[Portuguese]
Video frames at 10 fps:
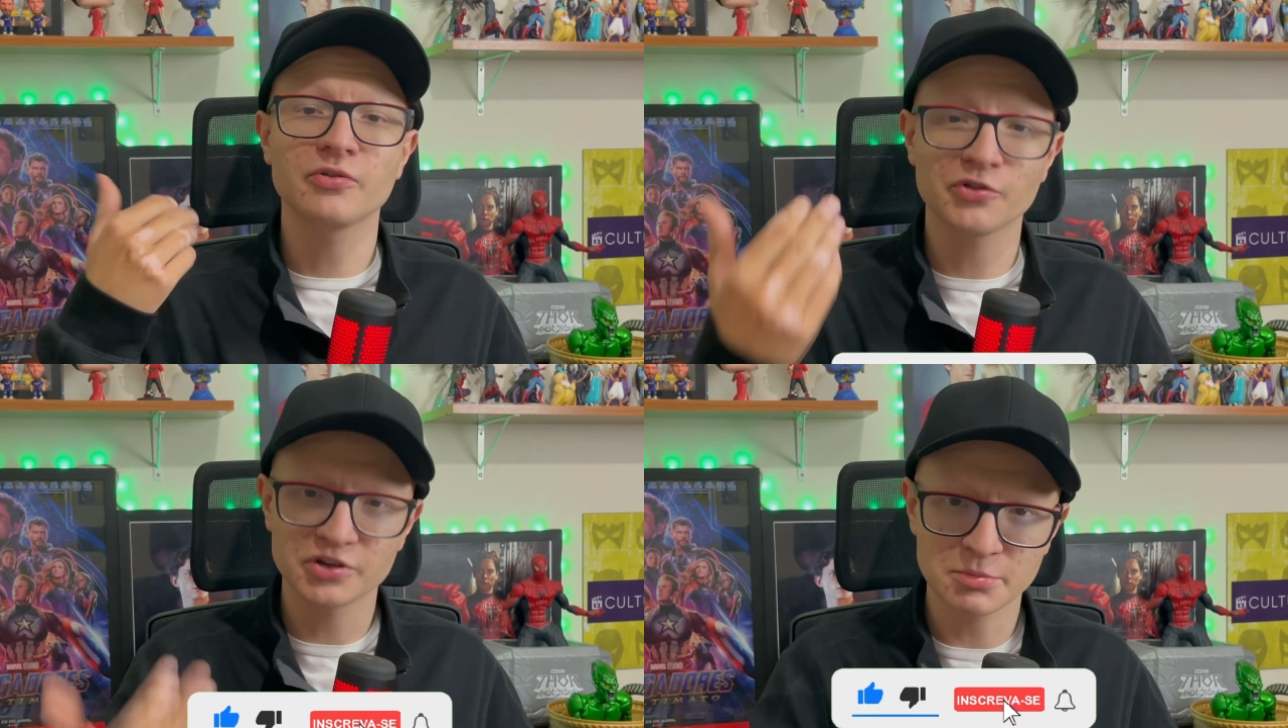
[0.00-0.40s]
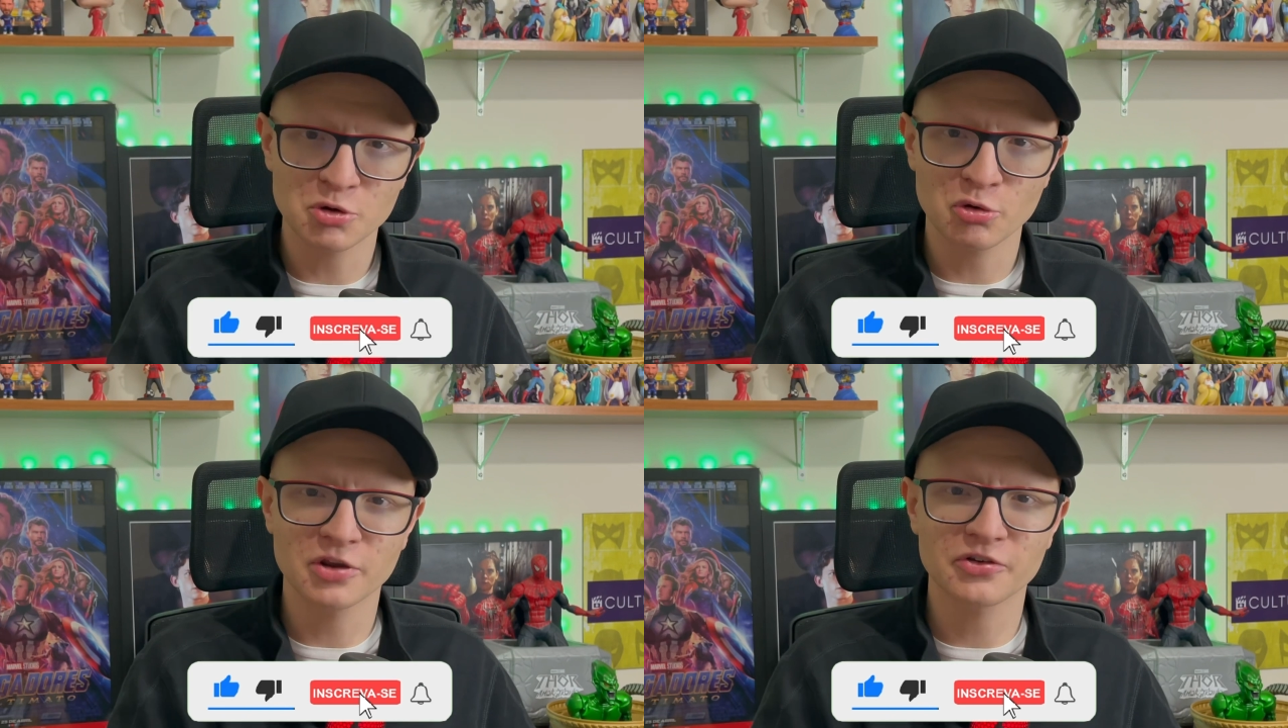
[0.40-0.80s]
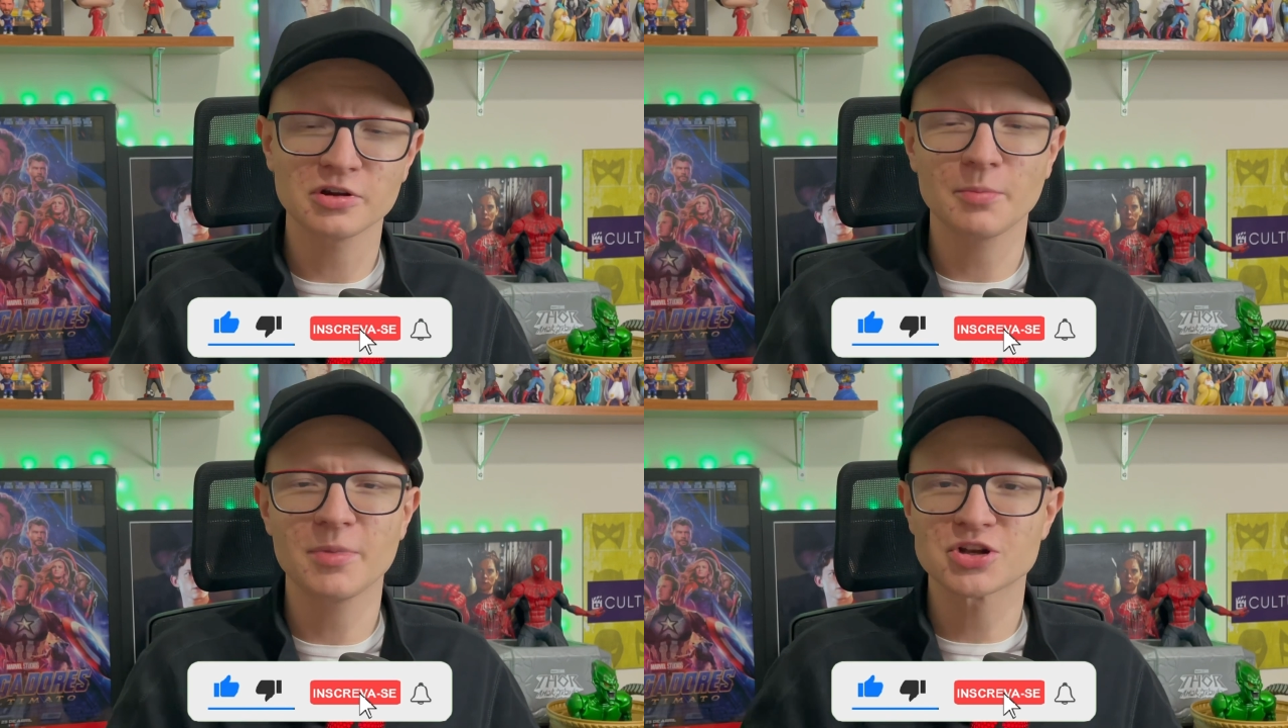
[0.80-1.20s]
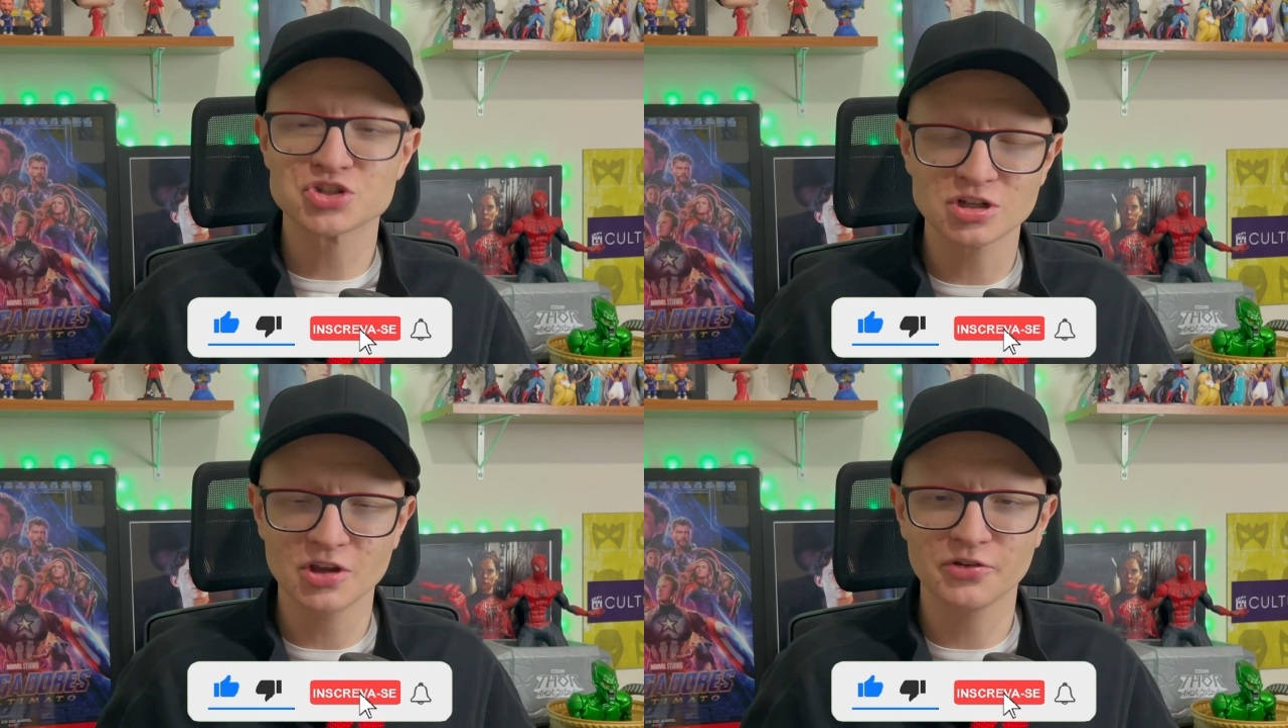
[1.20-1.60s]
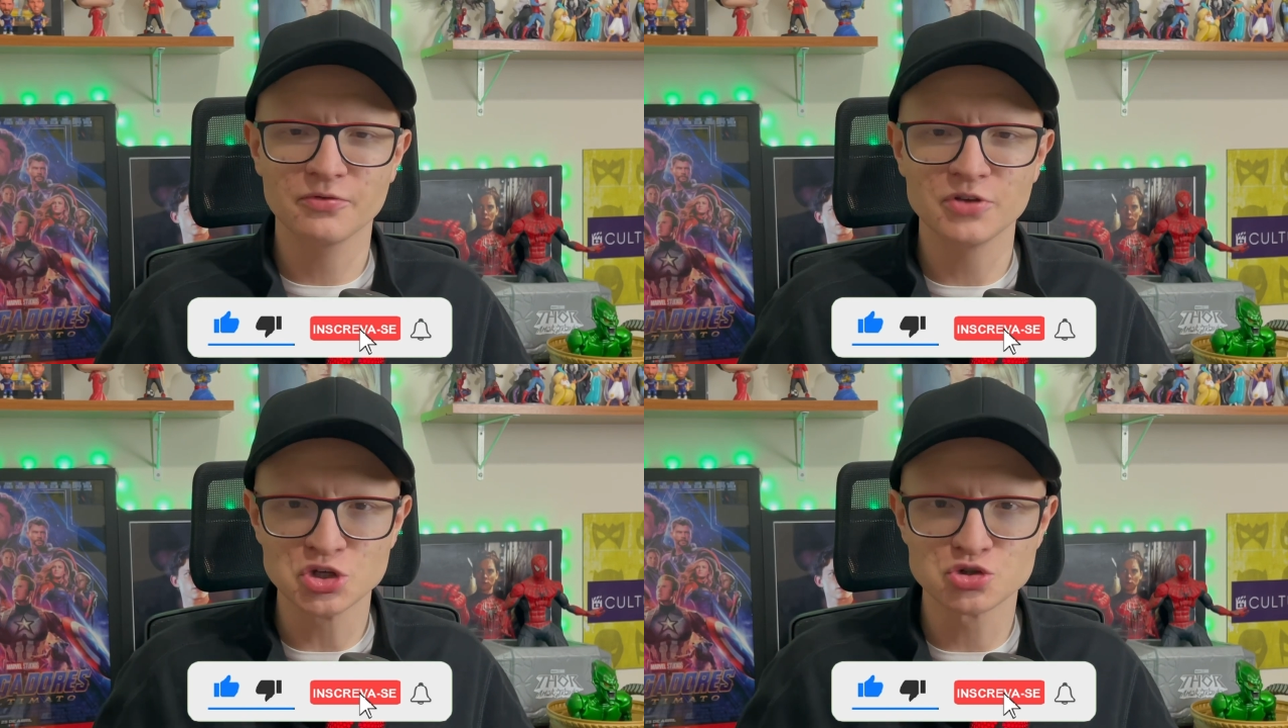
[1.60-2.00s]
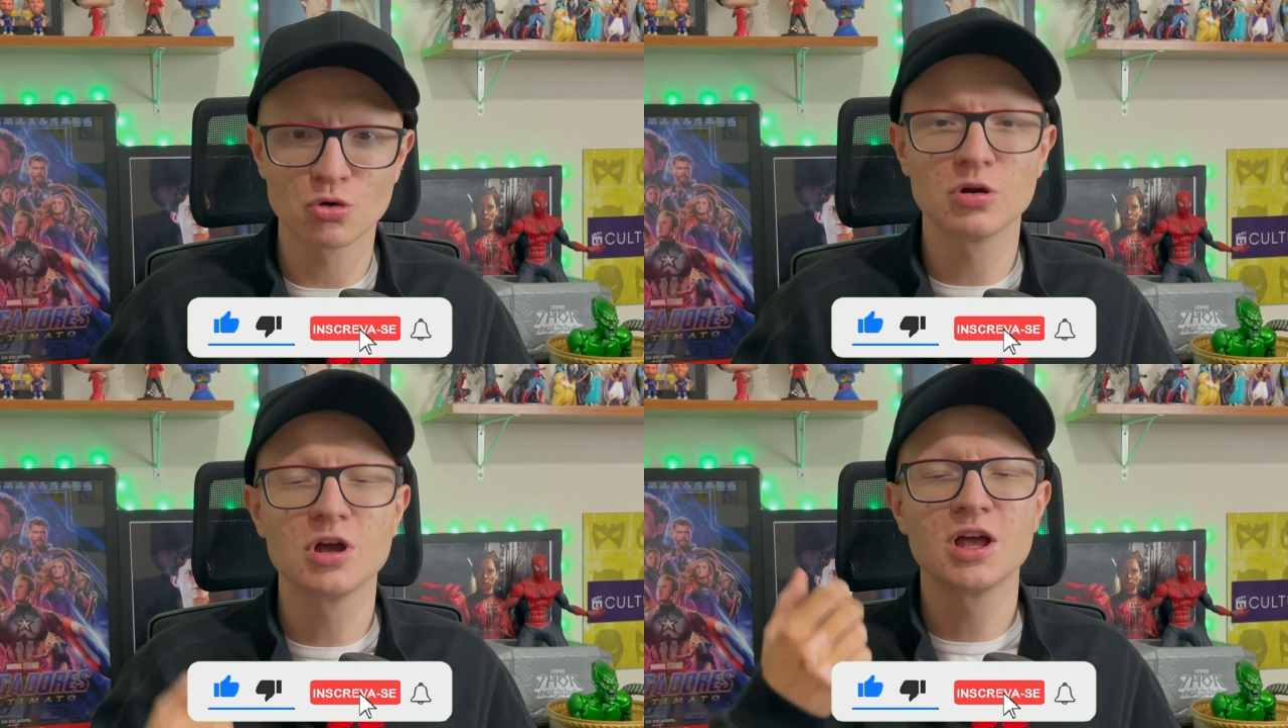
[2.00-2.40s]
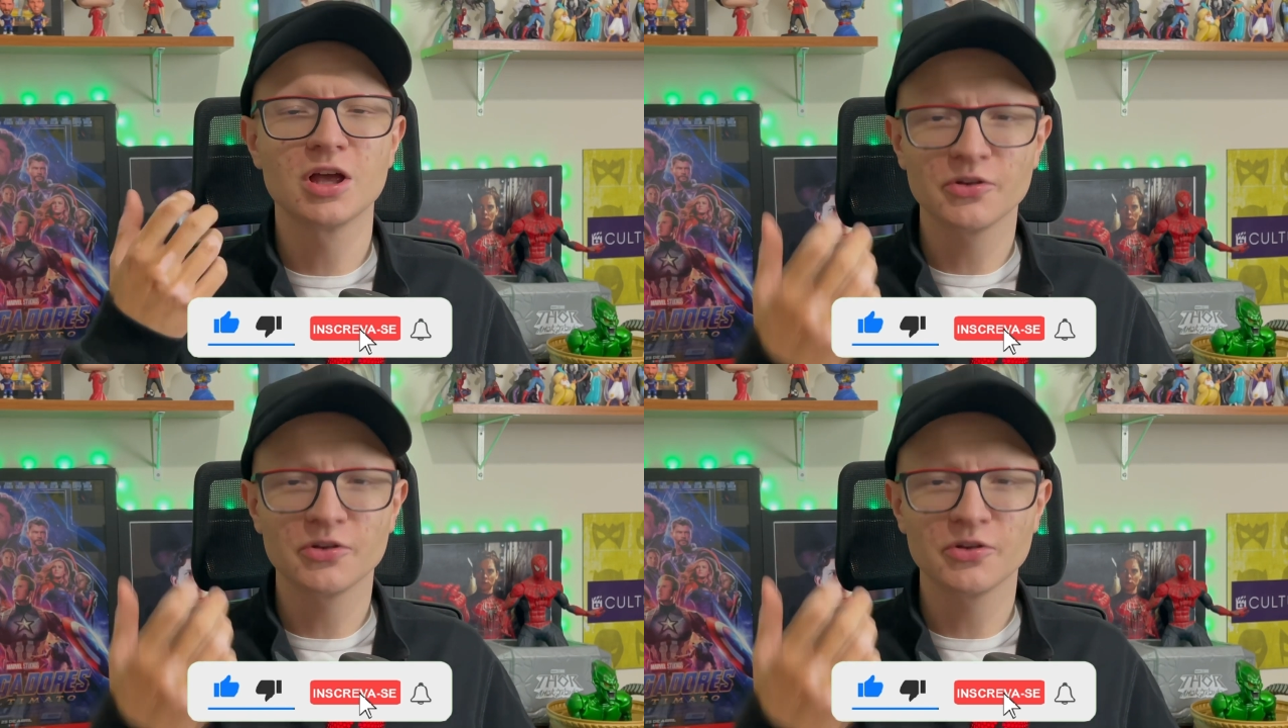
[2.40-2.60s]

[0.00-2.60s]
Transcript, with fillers: Se você está me conhecendo a partir desse vídeo,